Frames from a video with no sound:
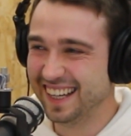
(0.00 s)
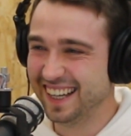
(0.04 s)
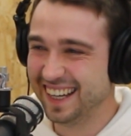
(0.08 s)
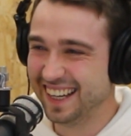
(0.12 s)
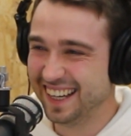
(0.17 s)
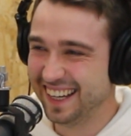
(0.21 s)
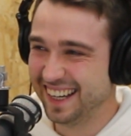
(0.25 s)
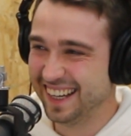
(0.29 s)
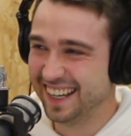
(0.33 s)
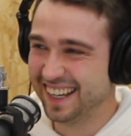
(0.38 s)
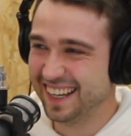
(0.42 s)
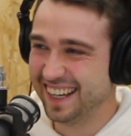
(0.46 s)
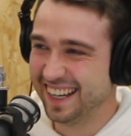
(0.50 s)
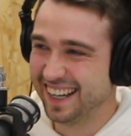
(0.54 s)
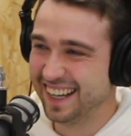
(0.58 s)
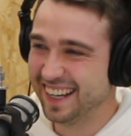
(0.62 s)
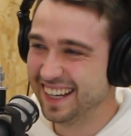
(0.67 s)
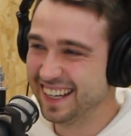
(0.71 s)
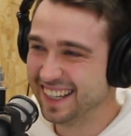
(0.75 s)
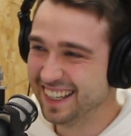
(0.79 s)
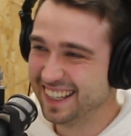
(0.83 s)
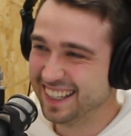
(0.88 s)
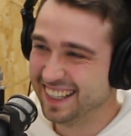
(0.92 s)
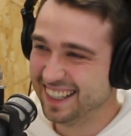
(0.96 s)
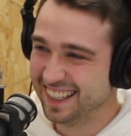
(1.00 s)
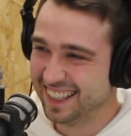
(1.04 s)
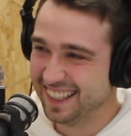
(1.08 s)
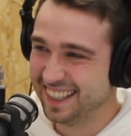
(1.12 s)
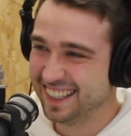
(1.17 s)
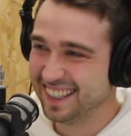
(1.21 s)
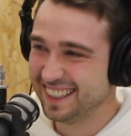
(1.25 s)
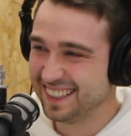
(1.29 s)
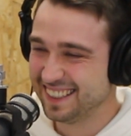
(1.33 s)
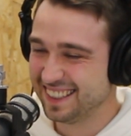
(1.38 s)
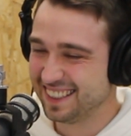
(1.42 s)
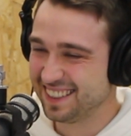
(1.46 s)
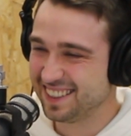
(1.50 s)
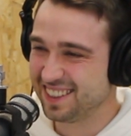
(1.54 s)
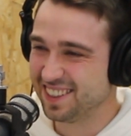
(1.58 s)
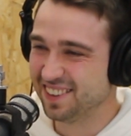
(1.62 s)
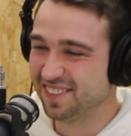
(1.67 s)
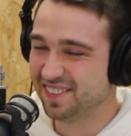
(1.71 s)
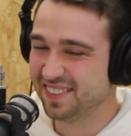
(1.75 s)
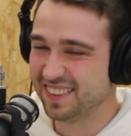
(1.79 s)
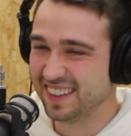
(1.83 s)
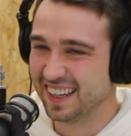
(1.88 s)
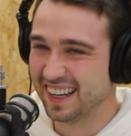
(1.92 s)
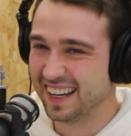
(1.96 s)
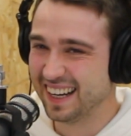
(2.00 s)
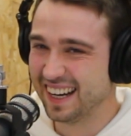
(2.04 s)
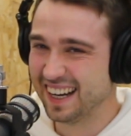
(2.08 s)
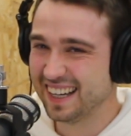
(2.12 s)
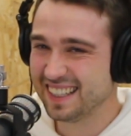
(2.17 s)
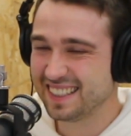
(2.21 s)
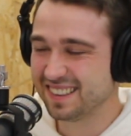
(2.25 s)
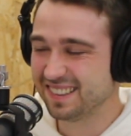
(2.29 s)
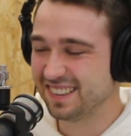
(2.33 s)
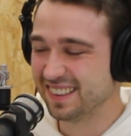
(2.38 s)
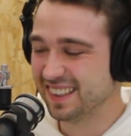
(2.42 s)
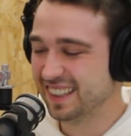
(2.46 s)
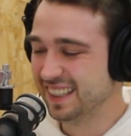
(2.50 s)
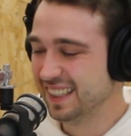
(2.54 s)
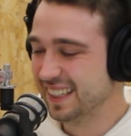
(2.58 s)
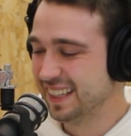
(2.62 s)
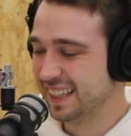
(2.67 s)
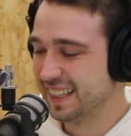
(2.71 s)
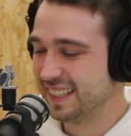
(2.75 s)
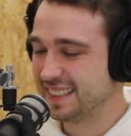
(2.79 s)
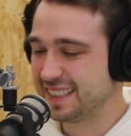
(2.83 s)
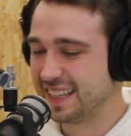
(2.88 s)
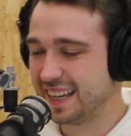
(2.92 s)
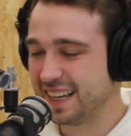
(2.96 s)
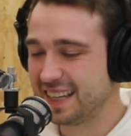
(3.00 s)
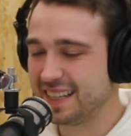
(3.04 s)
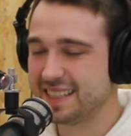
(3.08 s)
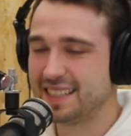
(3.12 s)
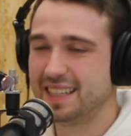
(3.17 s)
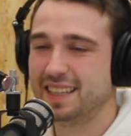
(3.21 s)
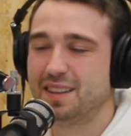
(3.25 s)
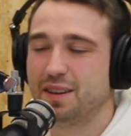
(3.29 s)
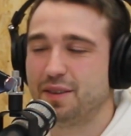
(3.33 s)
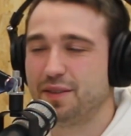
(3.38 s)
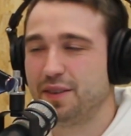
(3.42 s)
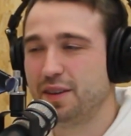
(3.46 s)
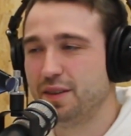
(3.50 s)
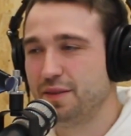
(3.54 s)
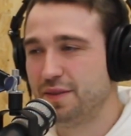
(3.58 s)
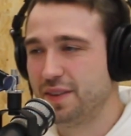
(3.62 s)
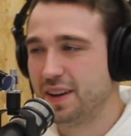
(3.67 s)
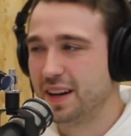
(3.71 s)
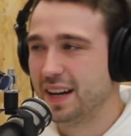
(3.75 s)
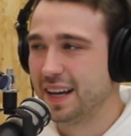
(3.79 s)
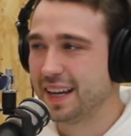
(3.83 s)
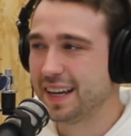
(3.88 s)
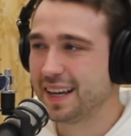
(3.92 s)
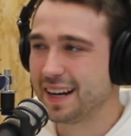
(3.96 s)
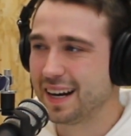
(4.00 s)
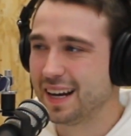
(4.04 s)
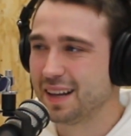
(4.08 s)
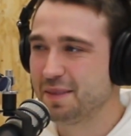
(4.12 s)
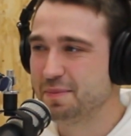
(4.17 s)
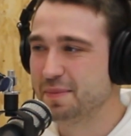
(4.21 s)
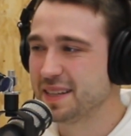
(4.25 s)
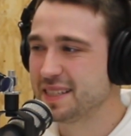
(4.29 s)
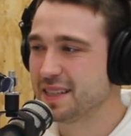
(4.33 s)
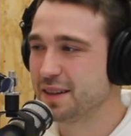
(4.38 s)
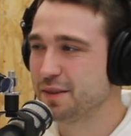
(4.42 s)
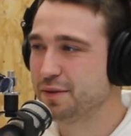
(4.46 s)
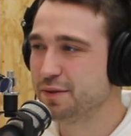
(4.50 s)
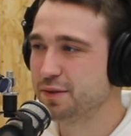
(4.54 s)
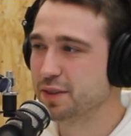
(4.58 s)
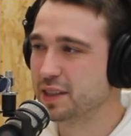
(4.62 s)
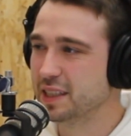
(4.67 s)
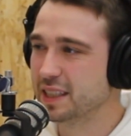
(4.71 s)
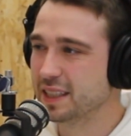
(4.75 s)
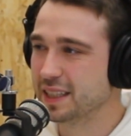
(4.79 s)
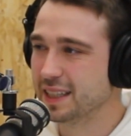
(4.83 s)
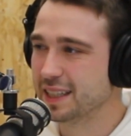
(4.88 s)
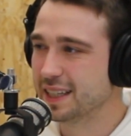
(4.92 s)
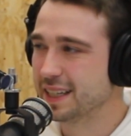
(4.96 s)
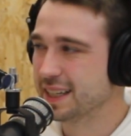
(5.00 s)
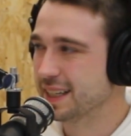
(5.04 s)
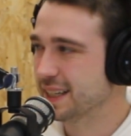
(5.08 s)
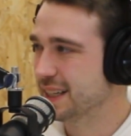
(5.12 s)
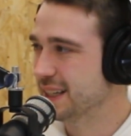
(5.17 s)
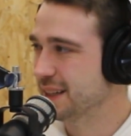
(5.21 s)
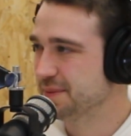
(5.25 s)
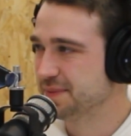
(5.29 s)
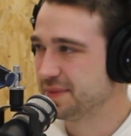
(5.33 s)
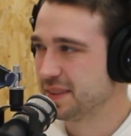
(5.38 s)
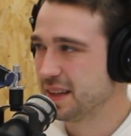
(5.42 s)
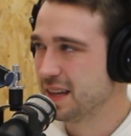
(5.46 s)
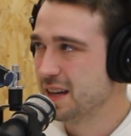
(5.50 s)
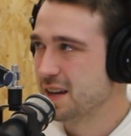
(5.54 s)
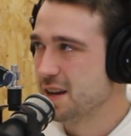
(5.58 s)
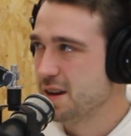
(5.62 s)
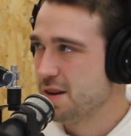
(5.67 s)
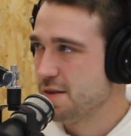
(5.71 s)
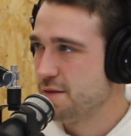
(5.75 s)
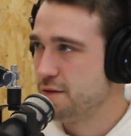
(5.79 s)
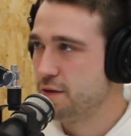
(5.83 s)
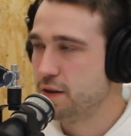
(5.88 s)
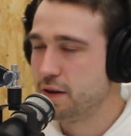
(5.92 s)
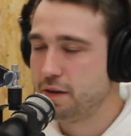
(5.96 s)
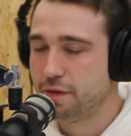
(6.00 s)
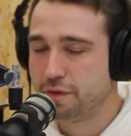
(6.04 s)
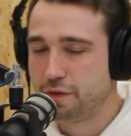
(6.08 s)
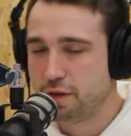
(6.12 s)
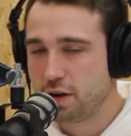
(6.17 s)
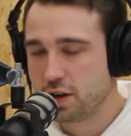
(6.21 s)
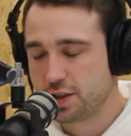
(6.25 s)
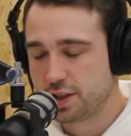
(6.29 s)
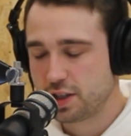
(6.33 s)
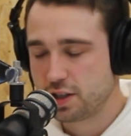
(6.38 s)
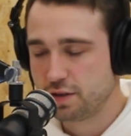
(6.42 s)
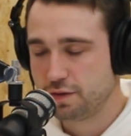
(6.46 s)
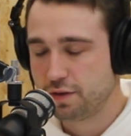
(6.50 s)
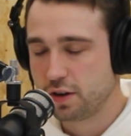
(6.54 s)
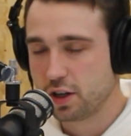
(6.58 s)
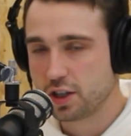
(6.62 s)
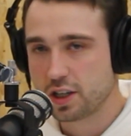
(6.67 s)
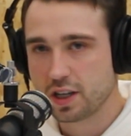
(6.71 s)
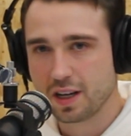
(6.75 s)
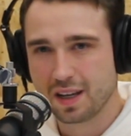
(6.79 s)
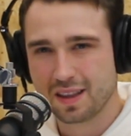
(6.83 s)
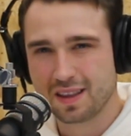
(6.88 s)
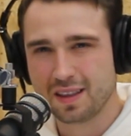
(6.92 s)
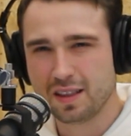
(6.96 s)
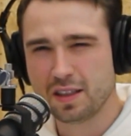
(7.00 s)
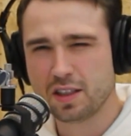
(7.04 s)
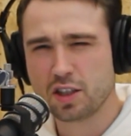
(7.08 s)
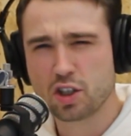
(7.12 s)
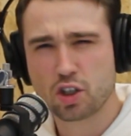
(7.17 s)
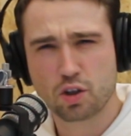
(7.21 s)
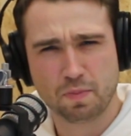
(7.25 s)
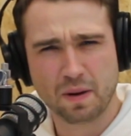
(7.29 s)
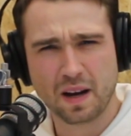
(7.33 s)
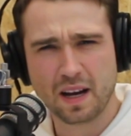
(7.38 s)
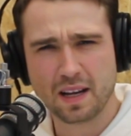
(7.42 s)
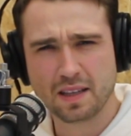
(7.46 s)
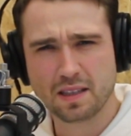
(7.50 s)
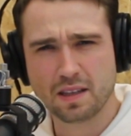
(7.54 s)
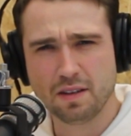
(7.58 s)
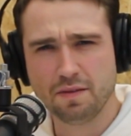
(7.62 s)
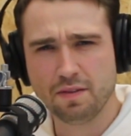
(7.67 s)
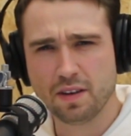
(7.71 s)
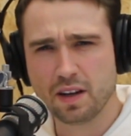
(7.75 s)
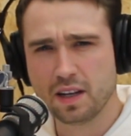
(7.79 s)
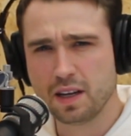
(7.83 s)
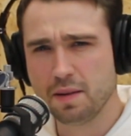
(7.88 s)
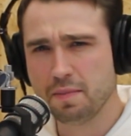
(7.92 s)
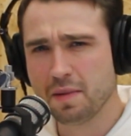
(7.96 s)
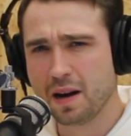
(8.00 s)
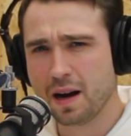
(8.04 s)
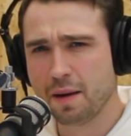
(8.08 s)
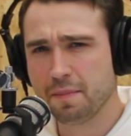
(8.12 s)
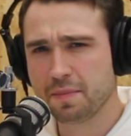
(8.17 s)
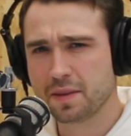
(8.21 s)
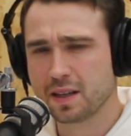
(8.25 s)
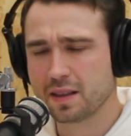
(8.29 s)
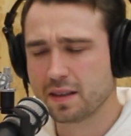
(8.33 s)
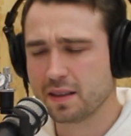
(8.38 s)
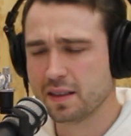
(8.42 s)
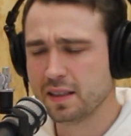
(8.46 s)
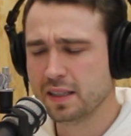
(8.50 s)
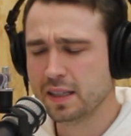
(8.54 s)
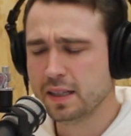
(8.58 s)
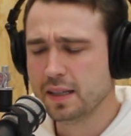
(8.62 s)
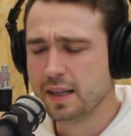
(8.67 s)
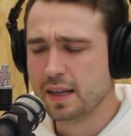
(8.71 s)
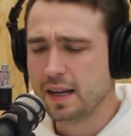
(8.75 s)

Folge von Livia ganz gut vergleicht. Stimmt, ja, da hast du, ist dein Gesicht auf jeden Fall ein Gradmesser für die, ähm, für den fortschreitenden Spaß, den wir an dem Abend hatten.